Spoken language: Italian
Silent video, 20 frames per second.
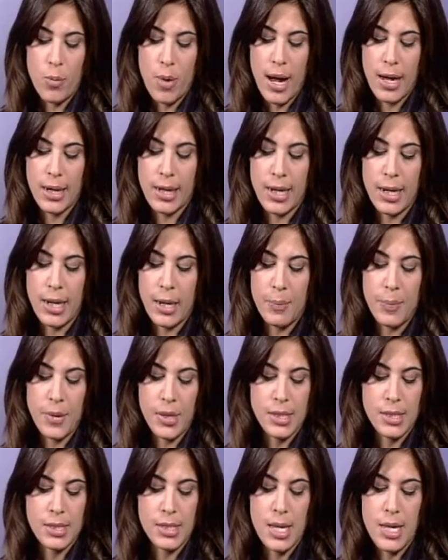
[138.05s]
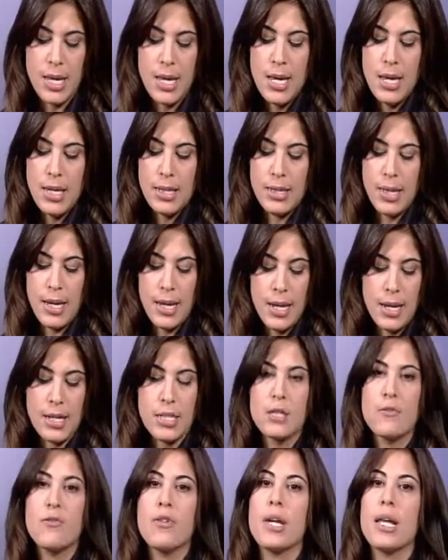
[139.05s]
ma anche la pista della
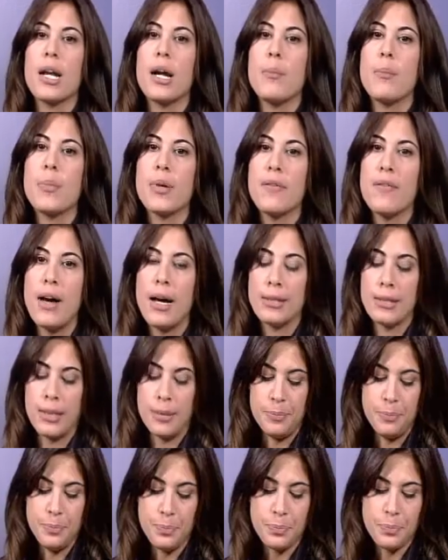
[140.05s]
sfera privata.